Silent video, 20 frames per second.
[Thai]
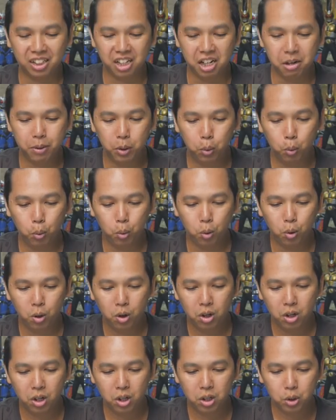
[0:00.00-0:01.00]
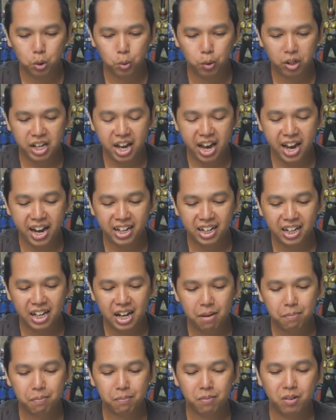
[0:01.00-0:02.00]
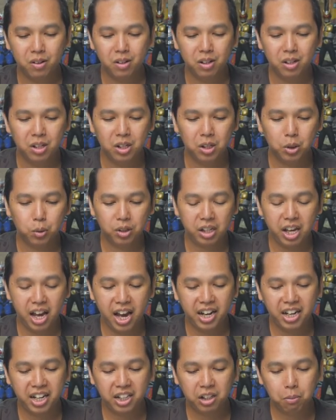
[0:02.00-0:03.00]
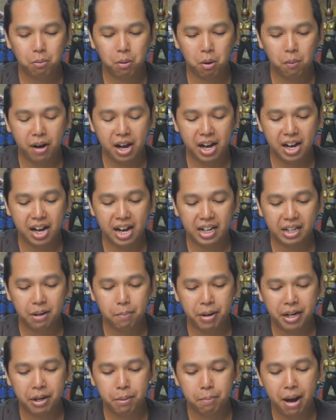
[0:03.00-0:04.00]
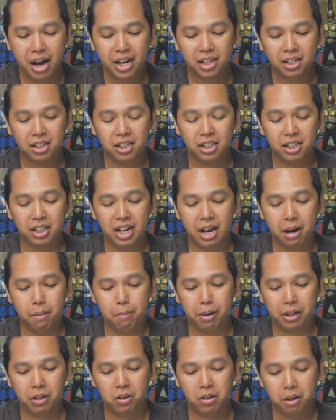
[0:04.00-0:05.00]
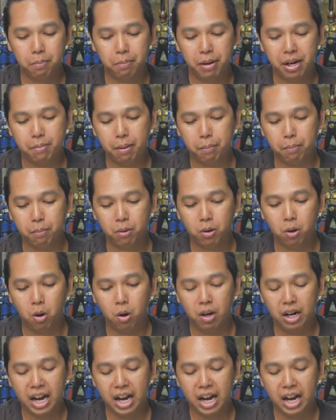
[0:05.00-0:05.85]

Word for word: ทีนี้มาดูส่วนแขนนะครับส่วนแขนนี่ต้องบอกว่าถ้าเป็นมาร์กอื่นๆเนี่ยมันก็จะเป็นแบบเกาะ